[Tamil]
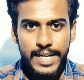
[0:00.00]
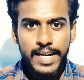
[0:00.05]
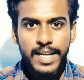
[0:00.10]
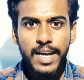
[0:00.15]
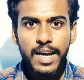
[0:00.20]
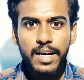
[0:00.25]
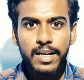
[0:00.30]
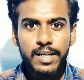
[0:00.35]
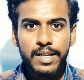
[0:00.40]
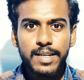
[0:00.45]

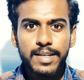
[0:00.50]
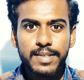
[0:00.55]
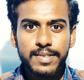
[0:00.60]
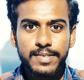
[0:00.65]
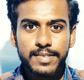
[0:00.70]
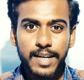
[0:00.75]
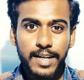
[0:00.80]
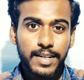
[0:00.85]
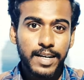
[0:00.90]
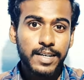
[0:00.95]
இந்தியாவுக்கு
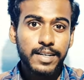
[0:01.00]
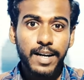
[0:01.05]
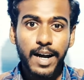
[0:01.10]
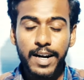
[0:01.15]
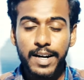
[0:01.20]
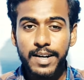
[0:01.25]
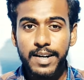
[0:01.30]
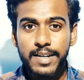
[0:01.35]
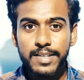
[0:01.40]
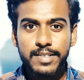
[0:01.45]
சர்டன்
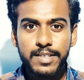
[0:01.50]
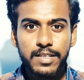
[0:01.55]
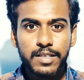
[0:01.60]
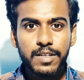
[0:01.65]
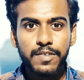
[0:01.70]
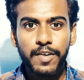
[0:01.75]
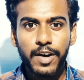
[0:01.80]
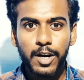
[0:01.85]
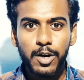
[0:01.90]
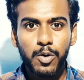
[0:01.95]
கண்ட்ரிஸ்
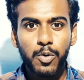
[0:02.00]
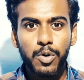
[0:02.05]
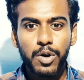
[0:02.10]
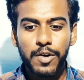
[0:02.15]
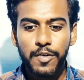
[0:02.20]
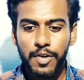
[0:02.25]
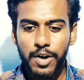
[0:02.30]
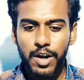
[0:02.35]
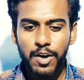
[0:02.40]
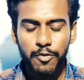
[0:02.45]
இருந்து
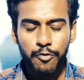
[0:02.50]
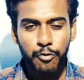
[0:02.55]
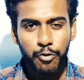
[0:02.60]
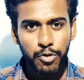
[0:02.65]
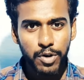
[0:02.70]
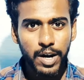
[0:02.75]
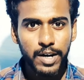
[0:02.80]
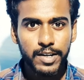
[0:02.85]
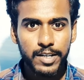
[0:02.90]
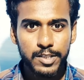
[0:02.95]
வரக்கூடியவங்களை
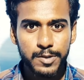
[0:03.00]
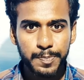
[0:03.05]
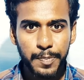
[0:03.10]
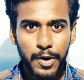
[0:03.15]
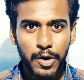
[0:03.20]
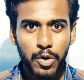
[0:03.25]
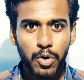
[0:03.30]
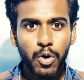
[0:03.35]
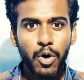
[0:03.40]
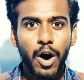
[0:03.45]
ஃபுல்லாக டெஸ்ட்
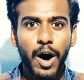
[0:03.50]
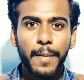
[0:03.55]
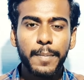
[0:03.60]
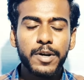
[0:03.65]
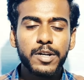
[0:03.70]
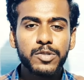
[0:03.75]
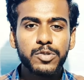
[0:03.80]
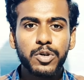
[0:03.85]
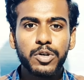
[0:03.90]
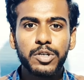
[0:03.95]
பண்ணும்
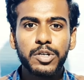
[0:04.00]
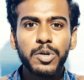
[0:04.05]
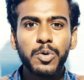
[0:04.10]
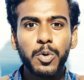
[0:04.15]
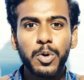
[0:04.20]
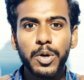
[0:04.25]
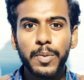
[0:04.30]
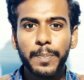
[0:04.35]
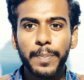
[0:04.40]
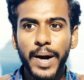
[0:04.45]
அப்படின்னு சொல்லிட்டு
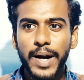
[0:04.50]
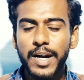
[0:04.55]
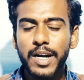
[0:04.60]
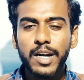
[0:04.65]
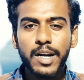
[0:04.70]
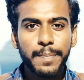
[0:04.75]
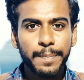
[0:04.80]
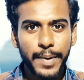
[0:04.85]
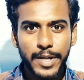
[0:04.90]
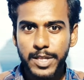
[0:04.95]
ஒரு
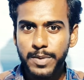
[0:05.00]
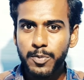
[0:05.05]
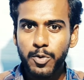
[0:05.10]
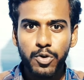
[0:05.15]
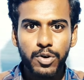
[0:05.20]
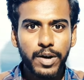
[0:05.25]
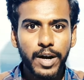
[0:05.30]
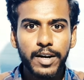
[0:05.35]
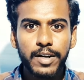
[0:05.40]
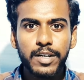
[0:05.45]
பன்னெண்டு
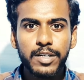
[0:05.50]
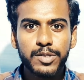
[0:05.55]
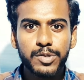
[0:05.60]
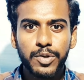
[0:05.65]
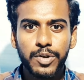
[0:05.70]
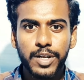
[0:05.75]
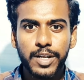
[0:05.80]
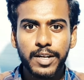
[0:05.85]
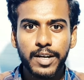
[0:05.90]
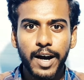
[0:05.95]
பதிமூணு கண்ட்ரி
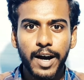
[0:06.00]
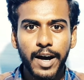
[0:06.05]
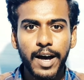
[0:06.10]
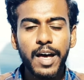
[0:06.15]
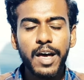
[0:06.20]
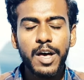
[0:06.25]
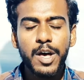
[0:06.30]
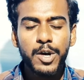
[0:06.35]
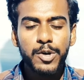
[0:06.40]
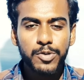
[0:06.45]

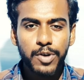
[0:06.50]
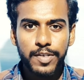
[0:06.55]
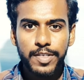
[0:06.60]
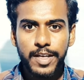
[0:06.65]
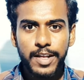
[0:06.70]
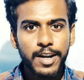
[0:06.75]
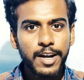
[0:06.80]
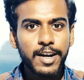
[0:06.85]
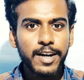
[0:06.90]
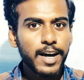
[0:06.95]
சொல்லியிருக்காங்க ஸோ
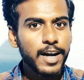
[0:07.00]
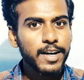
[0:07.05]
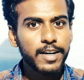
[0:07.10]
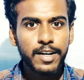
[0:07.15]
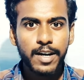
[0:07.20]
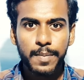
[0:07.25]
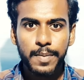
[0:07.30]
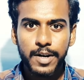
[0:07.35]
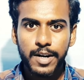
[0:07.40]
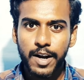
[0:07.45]
அது என்னென்ன
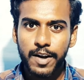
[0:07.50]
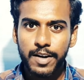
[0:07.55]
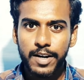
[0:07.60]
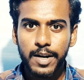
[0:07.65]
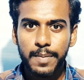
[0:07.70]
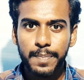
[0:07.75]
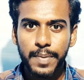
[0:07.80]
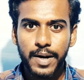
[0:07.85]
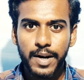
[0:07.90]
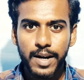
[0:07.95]
கண்ட்ரி அப்படின்னு நான்
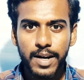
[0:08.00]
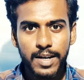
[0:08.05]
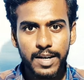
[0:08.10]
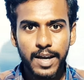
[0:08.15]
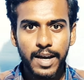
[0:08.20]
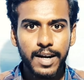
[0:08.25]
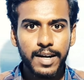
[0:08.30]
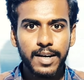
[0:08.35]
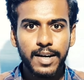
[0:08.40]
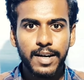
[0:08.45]
ரீட் பண்ணுறேன்
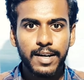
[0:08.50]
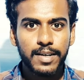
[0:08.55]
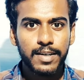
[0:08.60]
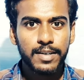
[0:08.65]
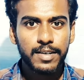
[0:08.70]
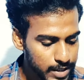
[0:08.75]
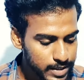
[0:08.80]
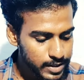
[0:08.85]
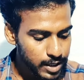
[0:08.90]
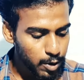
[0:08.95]
கேளுங்க
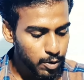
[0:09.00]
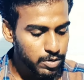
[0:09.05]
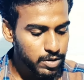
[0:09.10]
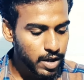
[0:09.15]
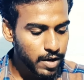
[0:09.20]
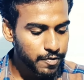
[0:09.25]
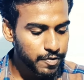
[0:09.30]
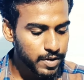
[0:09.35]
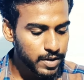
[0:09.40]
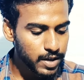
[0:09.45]

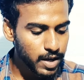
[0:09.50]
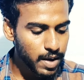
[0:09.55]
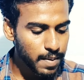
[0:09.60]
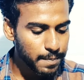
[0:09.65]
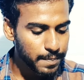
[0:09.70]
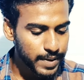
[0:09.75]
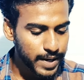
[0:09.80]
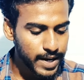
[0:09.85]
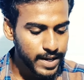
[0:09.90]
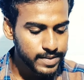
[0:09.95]
சவுத் ஆப்பிரிக்கா
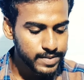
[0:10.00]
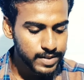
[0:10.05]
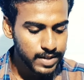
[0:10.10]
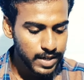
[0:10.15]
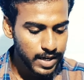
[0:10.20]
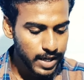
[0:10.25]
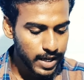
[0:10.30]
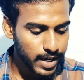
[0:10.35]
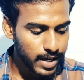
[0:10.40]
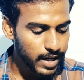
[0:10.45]

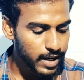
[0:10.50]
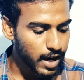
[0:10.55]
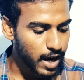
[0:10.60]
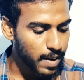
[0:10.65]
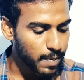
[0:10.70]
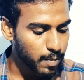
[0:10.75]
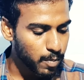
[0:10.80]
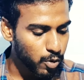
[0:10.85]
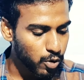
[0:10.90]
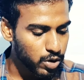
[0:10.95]
பிரேசில்
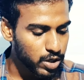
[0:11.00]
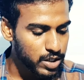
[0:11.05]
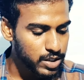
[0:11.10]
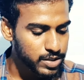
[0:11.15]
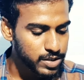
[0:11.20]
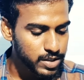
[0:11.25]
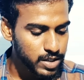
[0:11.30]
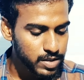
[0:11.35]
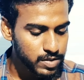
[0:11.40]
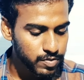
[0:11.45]
இங்கிலாந்து
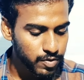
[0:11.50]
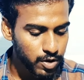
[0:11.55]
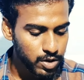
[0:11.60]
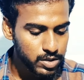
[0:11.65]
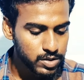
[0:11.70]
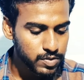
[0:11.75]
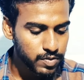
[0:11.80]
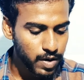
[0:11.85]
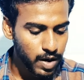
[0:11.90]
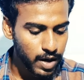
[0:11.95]
மொரீஷியஸ்
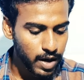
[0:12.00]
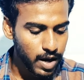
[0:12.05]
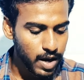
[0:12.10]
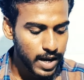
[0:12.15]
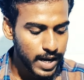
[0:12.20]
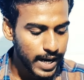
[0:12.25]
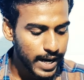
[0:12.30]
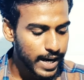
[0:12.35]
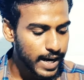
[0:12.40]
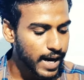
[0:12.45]
வர்ட்ஸ்வானா
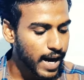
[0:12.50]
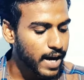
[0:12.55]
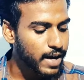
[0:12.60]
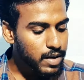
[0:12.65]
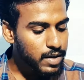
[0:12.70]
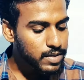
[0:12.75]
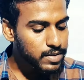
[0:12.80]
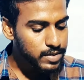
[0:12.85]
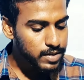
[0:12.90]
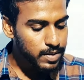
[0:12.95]
இங்கிலாந்து